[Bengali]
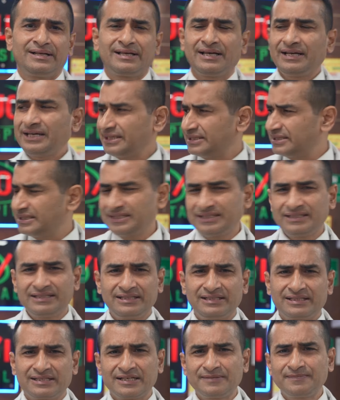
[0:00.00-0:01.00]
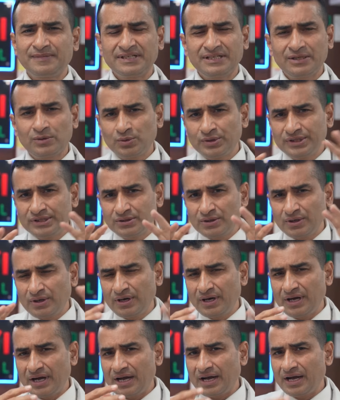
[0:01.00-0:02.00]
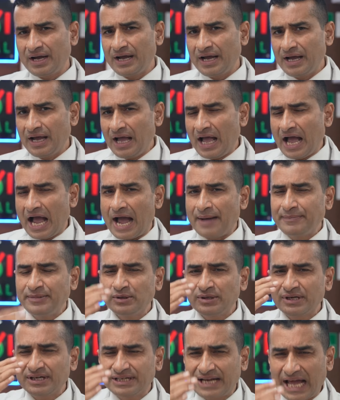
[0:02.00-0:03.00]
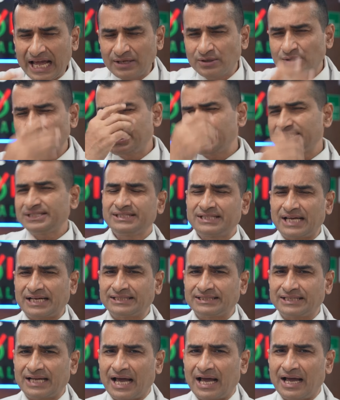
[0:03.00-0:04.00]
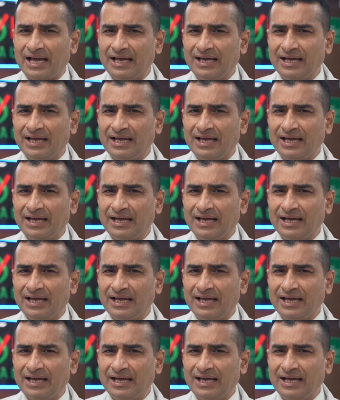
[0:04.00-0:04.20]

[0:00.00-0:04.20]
কেন ট্রিটমেন্ট উনি তো আমি ওনার ডায়াগনোসিস জানি না